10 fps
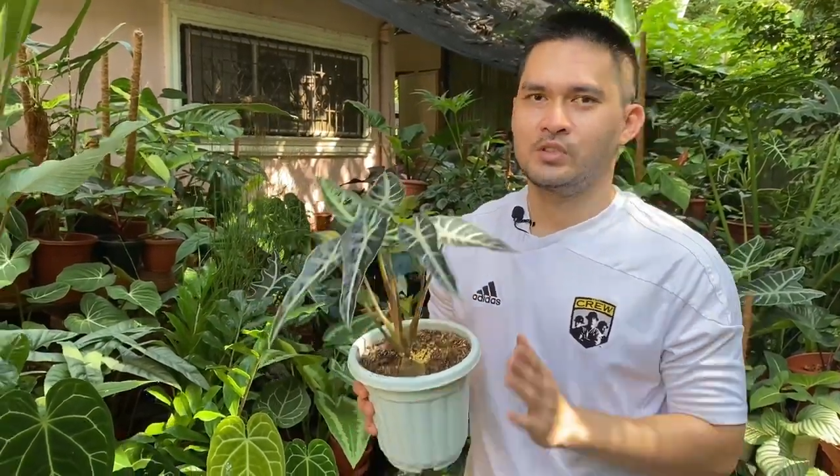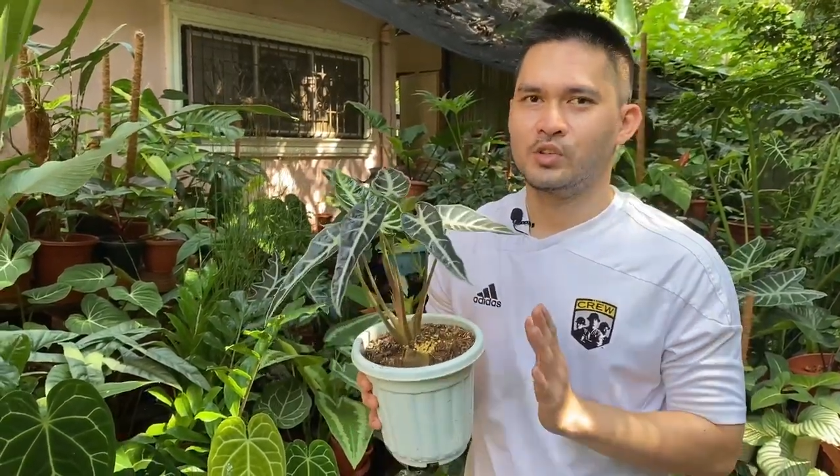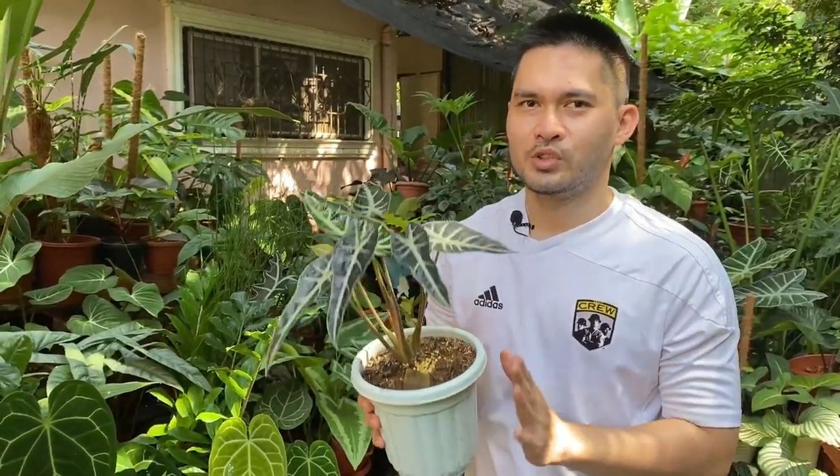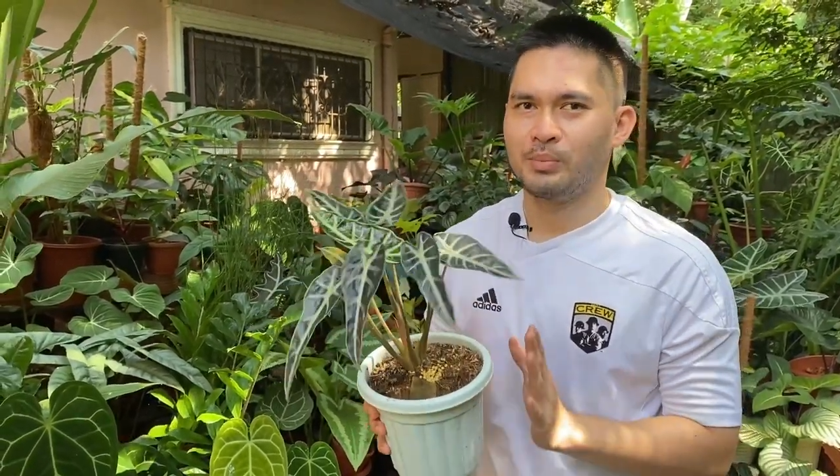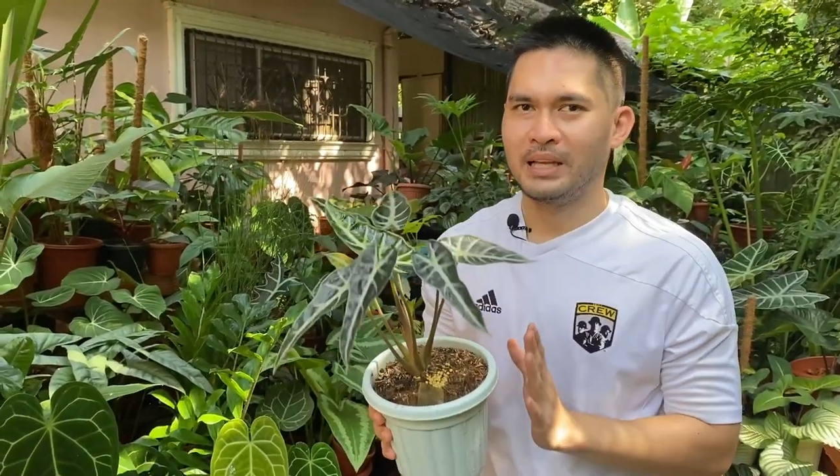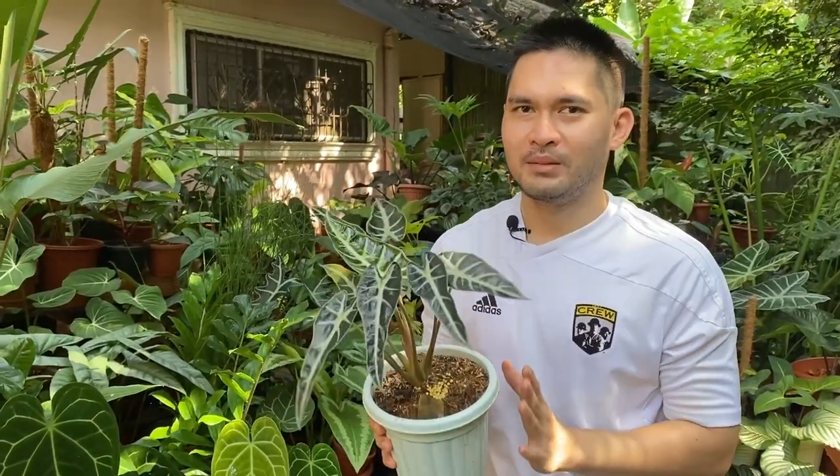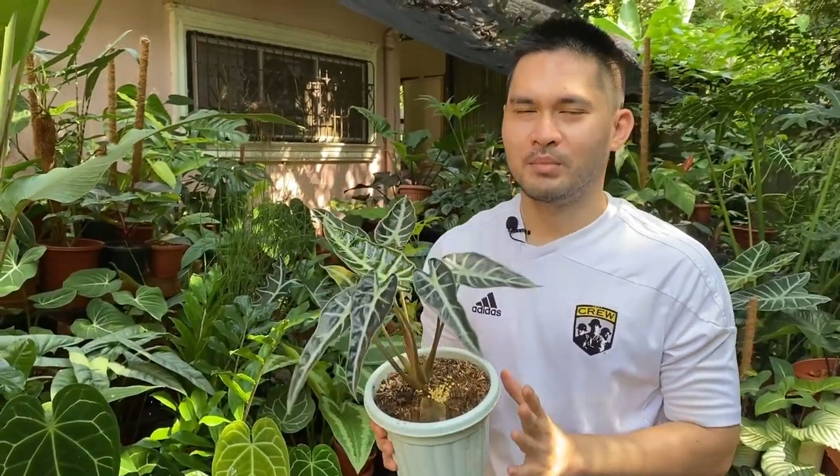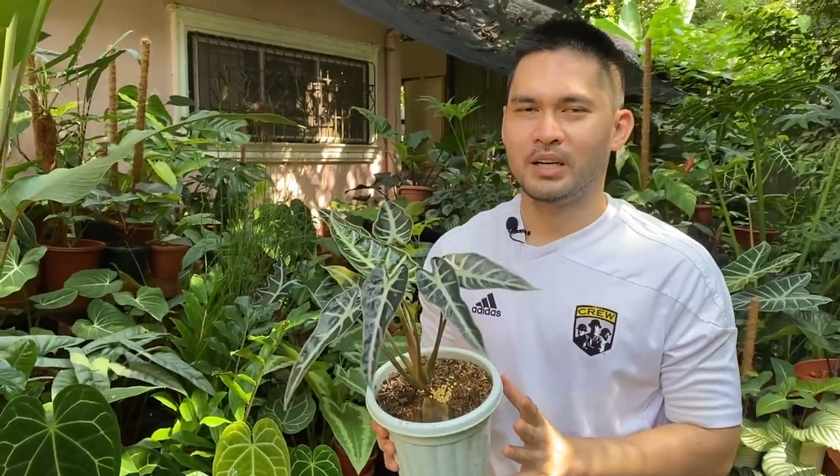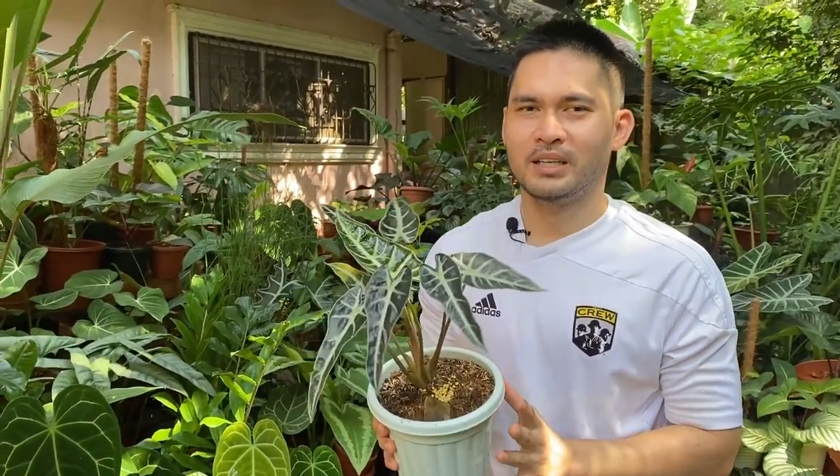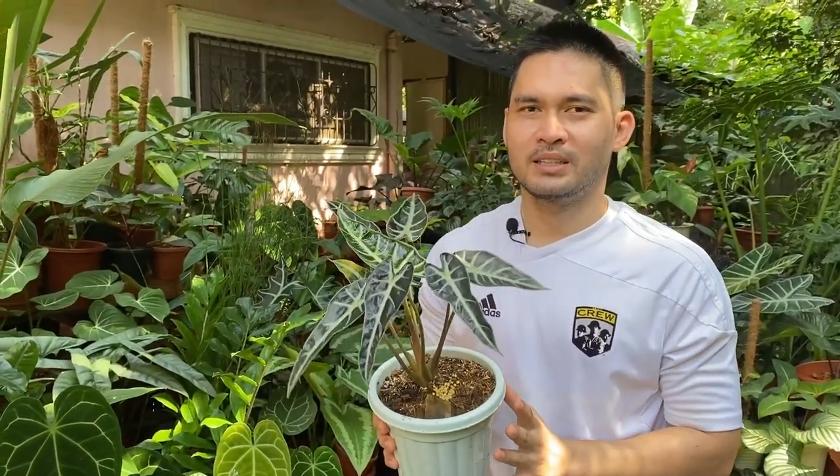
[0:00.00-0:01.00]
So sa plant
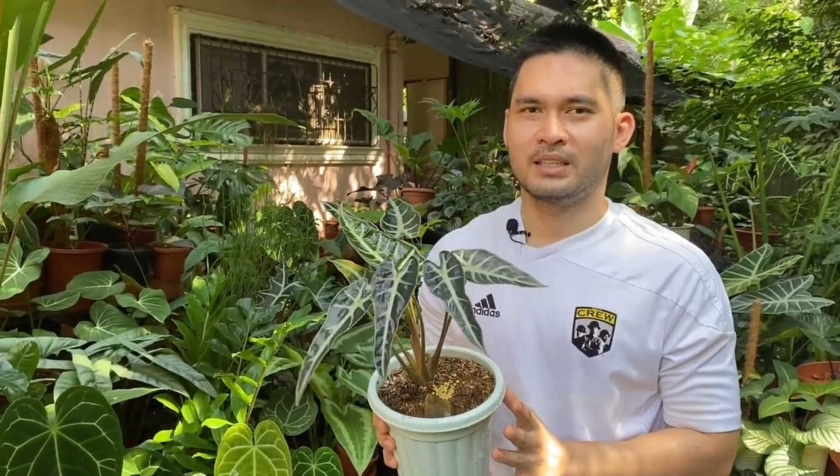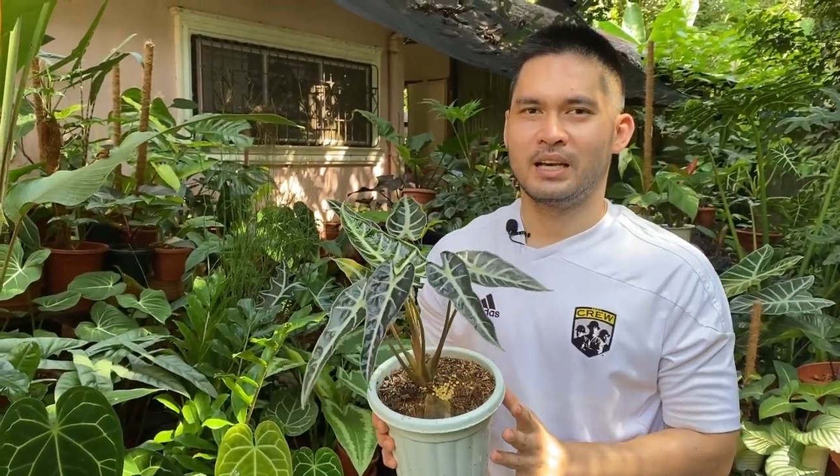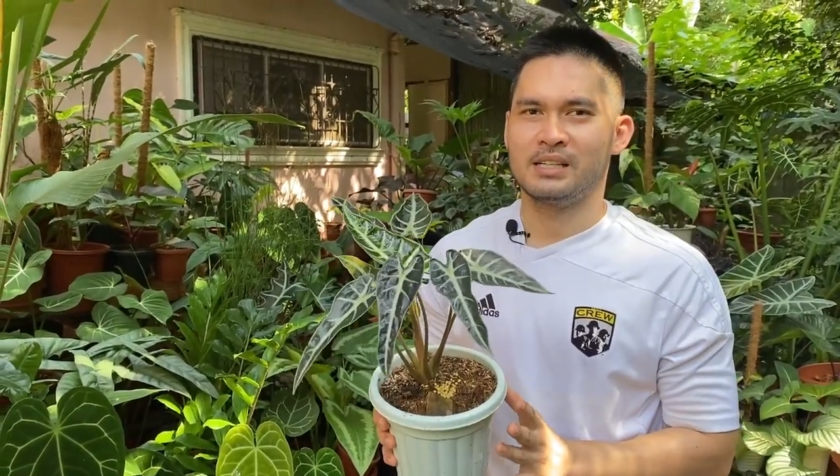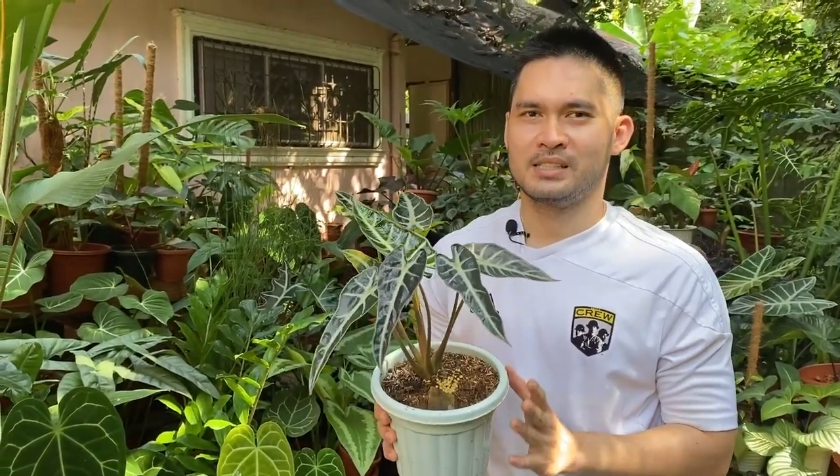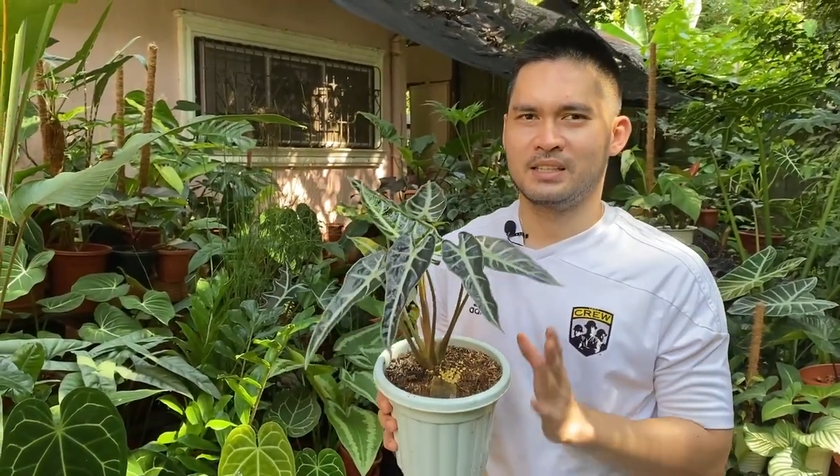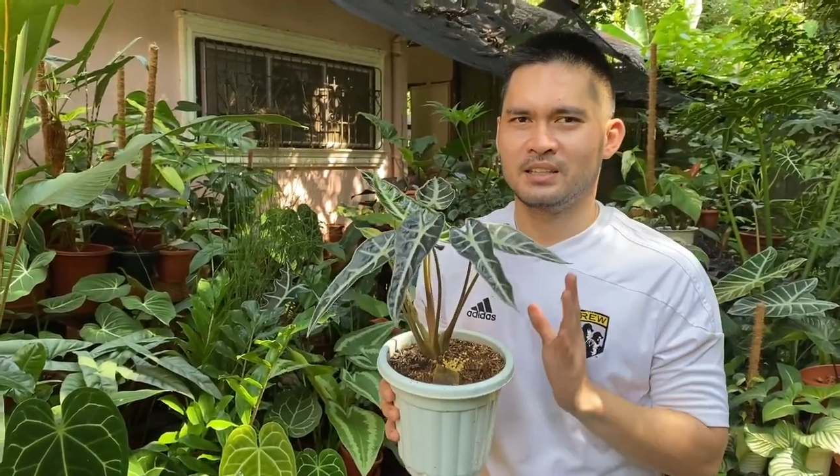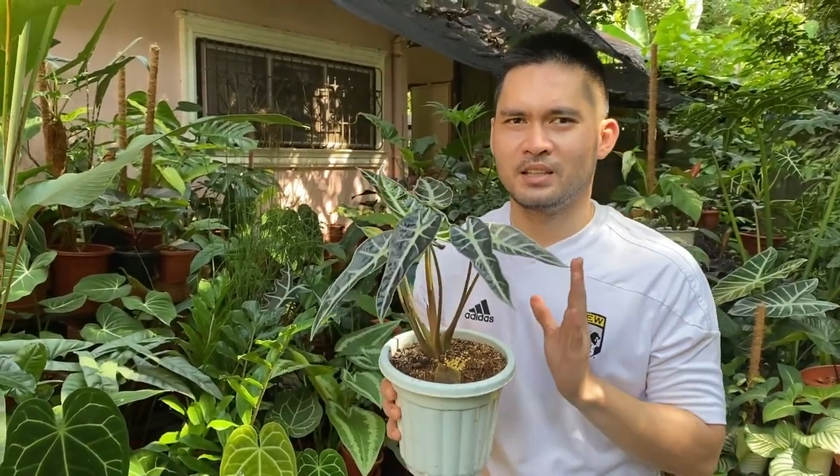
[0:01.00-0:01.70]
market guys, I think